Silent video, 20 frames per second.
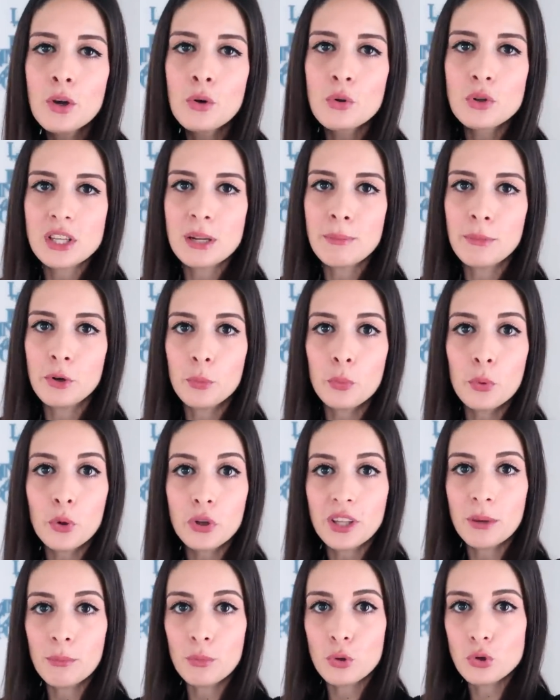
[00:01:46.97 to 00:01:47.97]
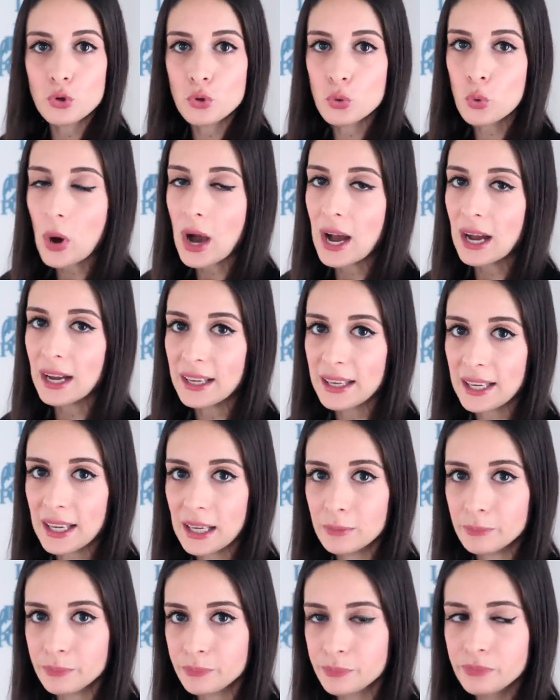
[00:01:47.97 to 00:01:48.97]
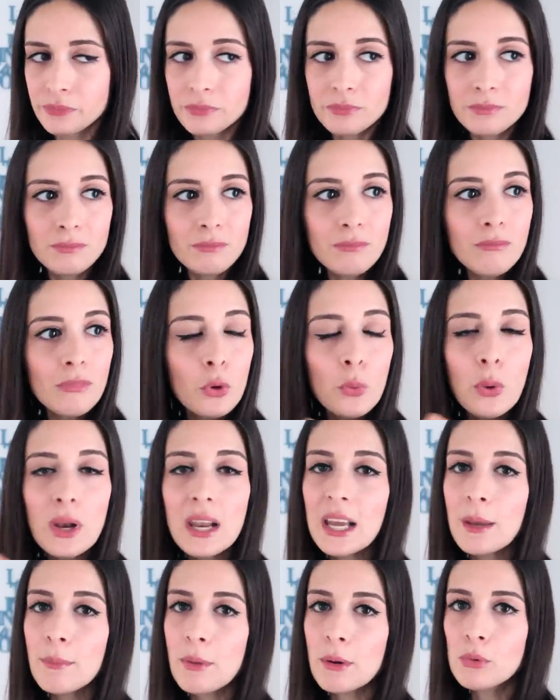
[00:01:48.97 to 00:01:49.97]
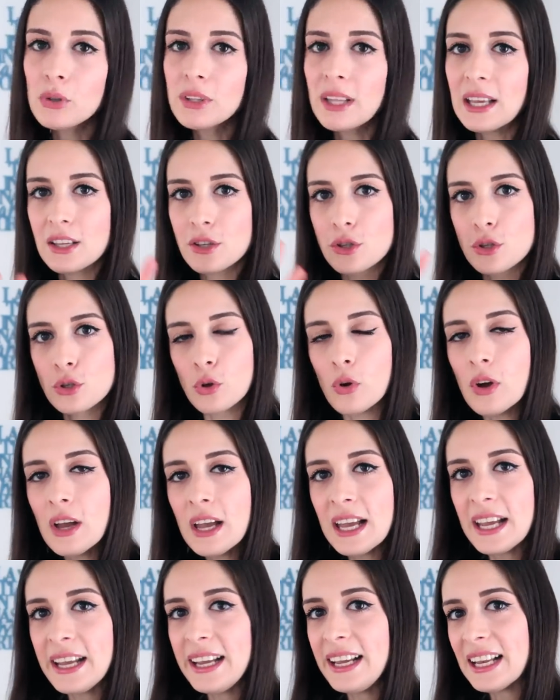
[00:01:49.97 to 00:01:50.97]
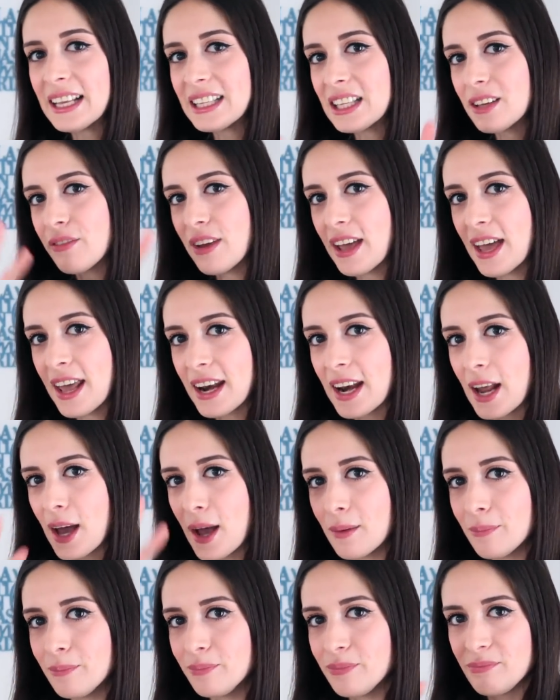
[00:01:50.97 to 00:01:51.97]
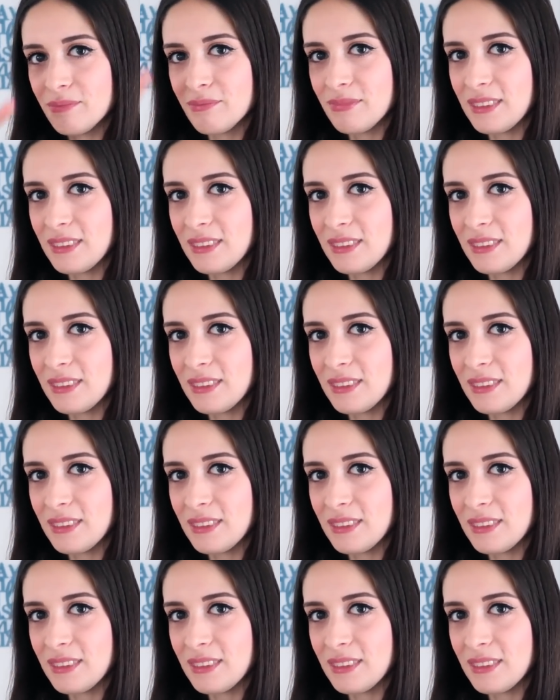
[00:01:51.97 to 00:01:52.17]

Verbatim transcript: così almeno portiamo giù anche quella che abbiamo adesso e la taverna